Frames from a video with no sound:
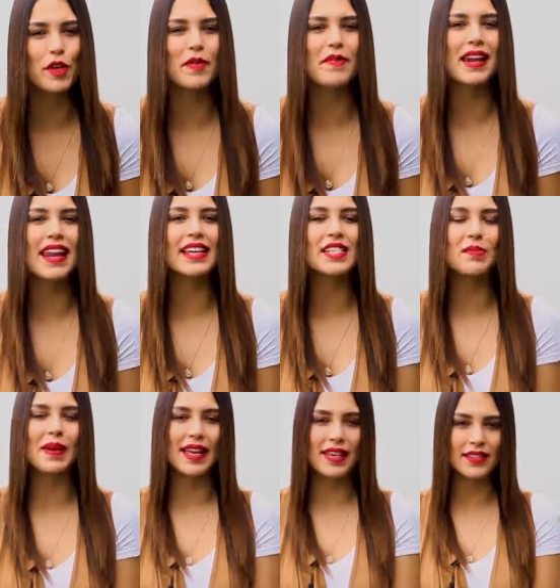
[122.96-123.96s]
yo vivan la
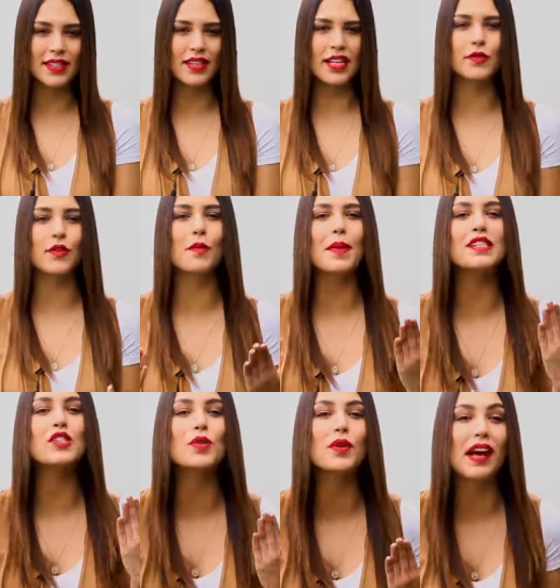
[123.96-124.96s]
experiencia y
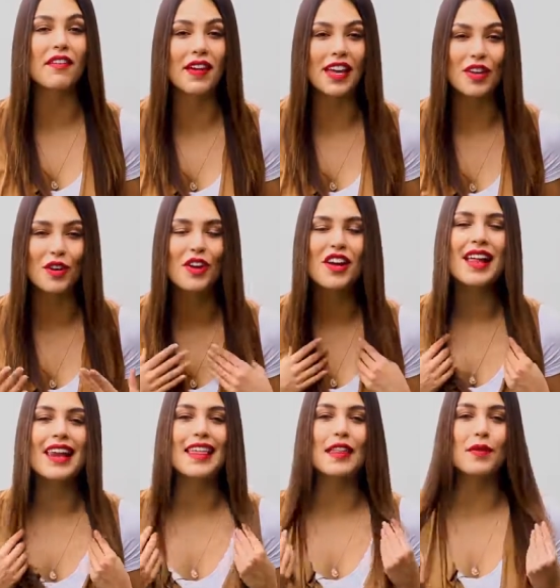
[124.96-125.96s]
transformen su cabello,
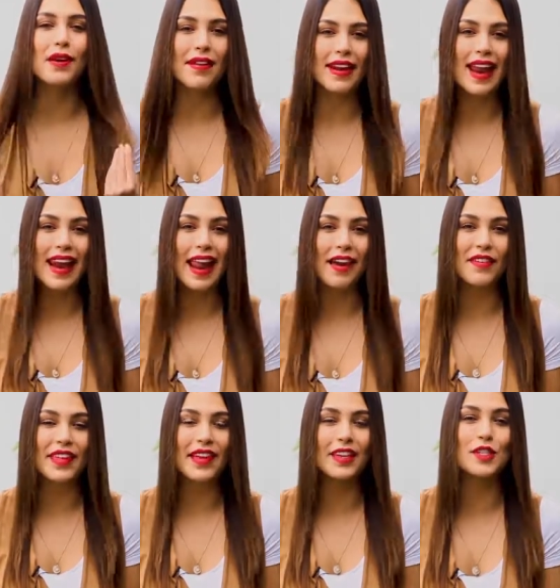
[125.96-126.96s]
le devuelvan la
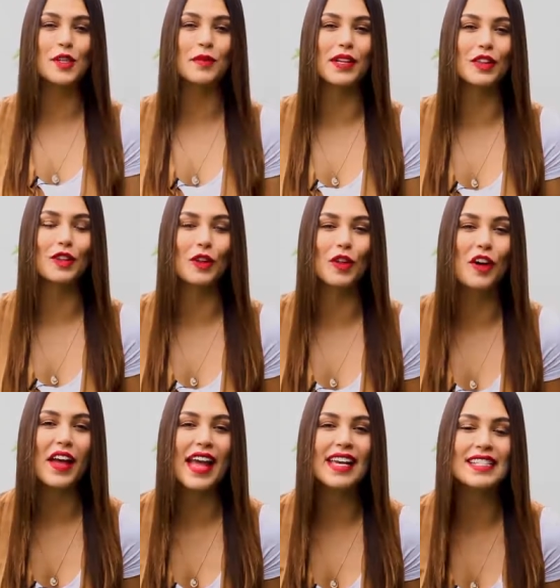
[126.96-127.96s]
vida y sobre
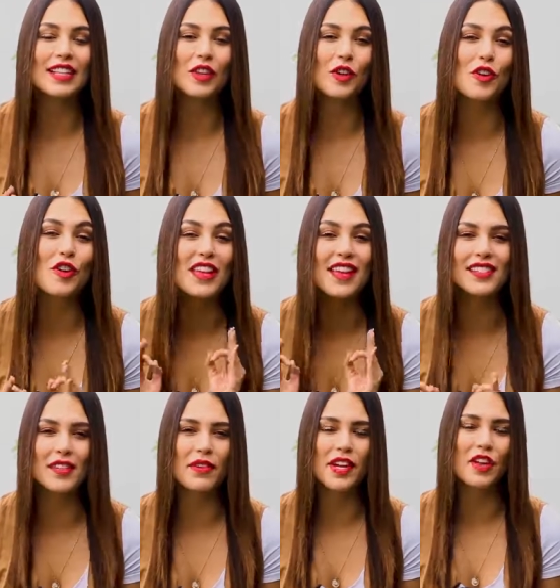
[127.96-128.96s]
todo ese tono y
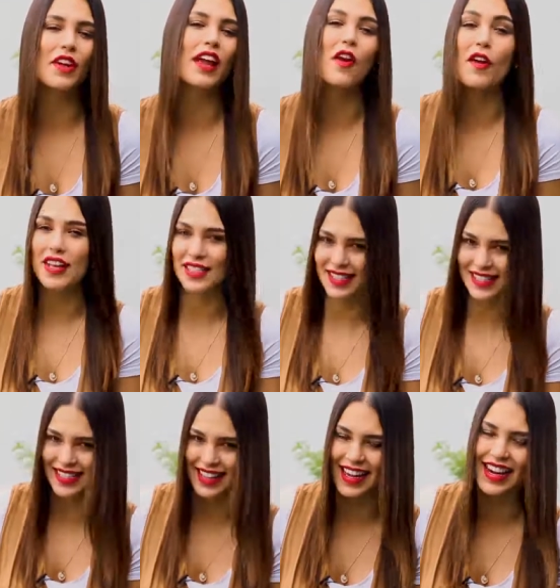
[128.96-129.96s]
ese brillo que lo
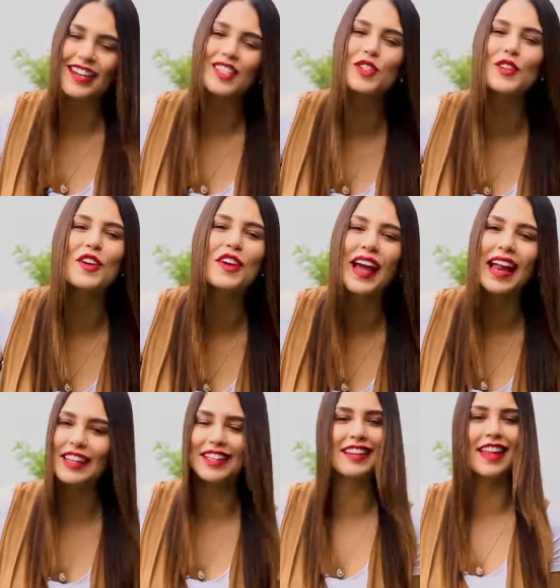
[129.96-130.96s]
necesitan. En Estudio la
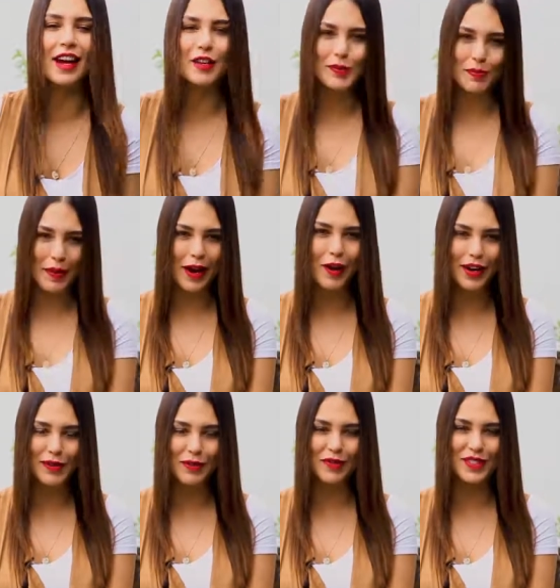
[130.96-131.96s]
atenderán los
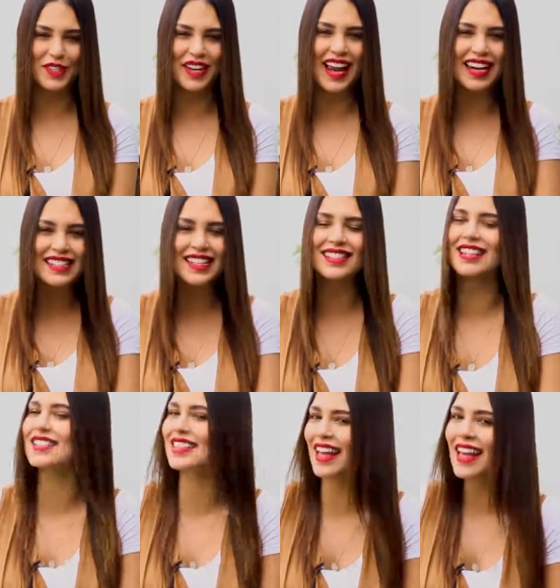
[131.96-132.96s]
mejores profesionales,
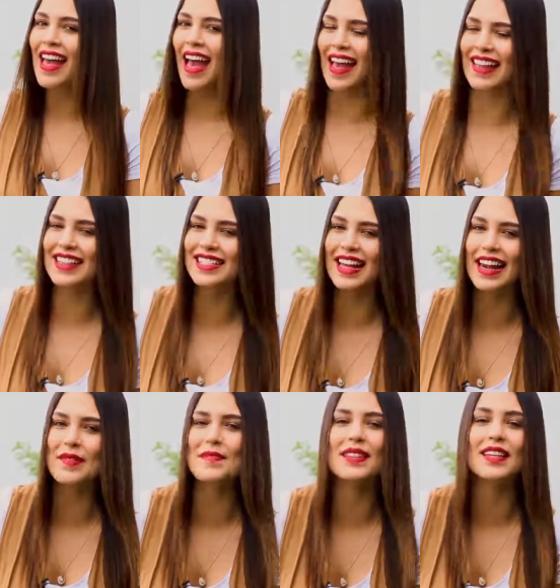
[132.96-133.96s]
así es que ahí está
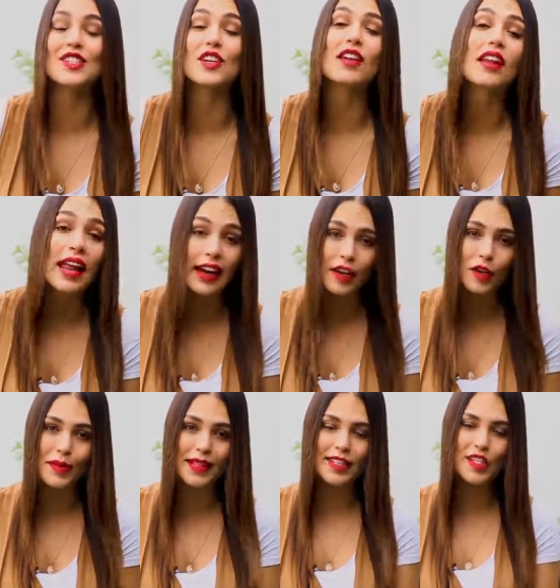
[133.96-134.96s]
la invitación y la
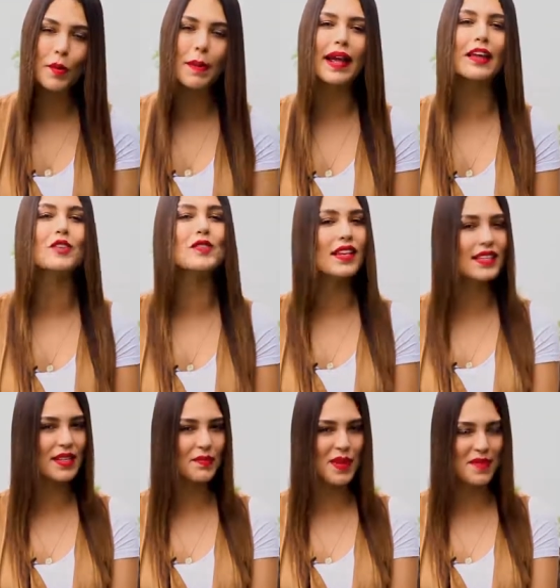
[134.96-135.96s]
recomendación para que
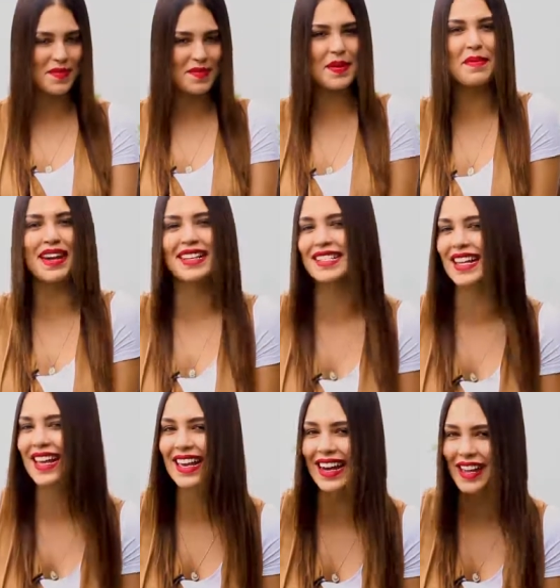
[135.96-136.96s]
ustedes también vivan
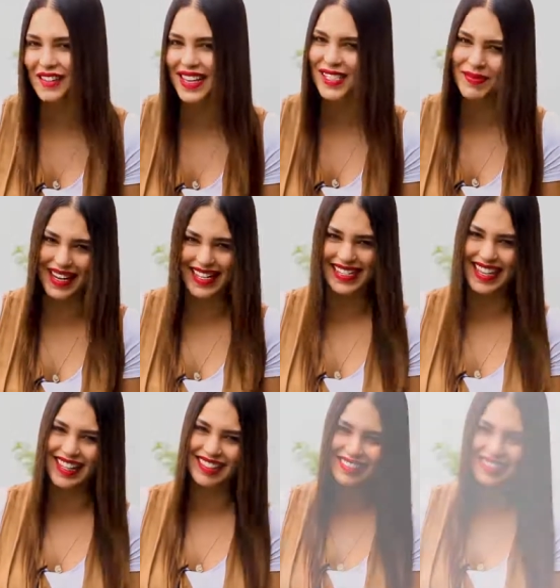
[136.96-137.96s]
esta increíble experiencia.